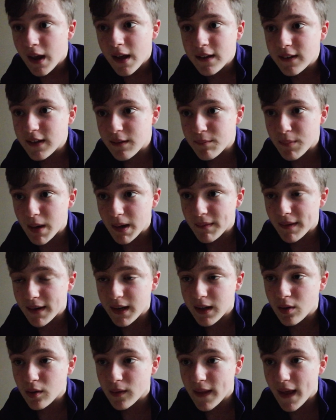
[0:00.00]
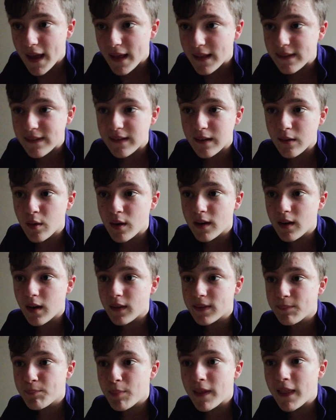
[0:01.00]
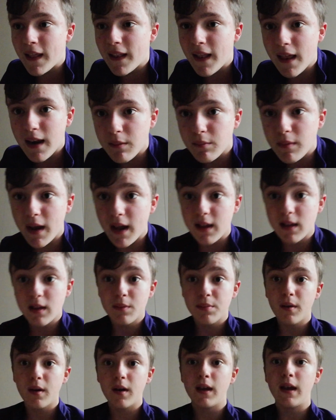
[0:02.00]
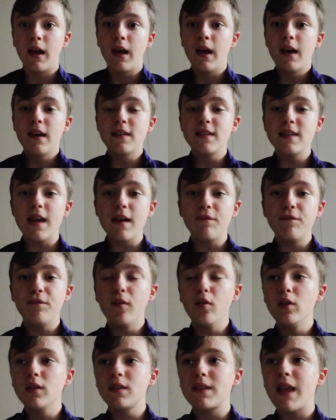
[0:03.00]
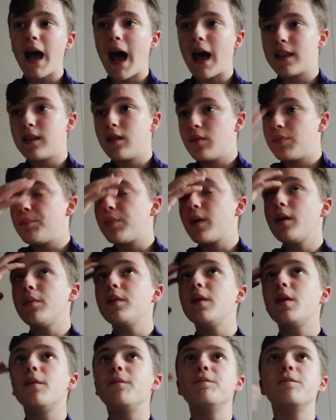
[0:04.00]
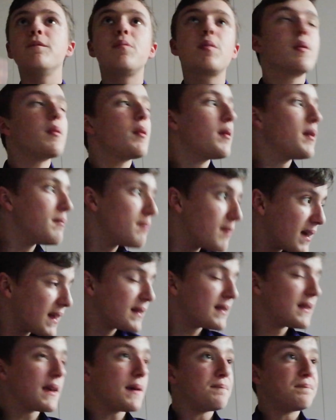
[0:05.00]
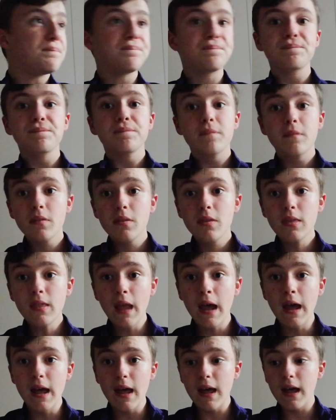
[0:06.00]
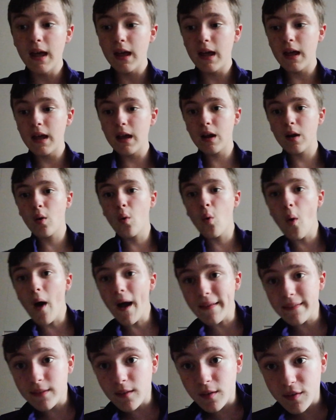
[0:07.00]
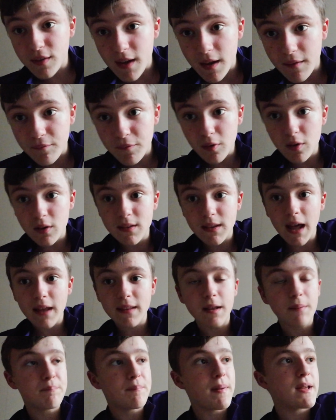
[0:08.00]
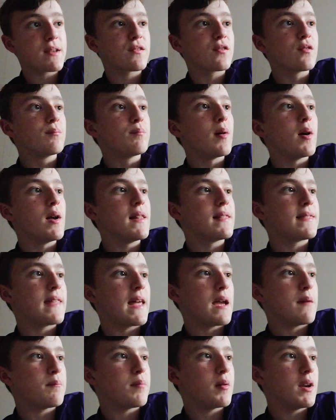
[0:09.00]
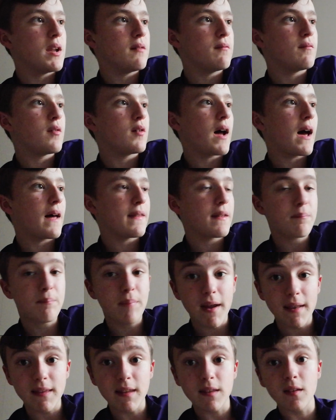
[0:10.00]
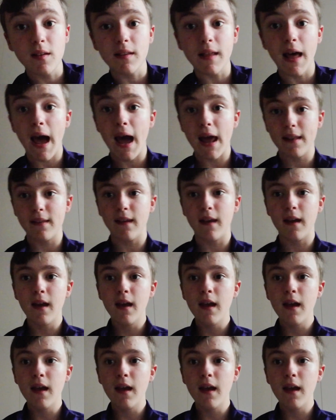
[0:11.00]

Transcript: Sembrava Nico Dance quello a pedalare meglio, poi si è voltato e proprio probabilmente eh, quando si è voltato ha perso un po' il tempo lì in volata, è partito tardi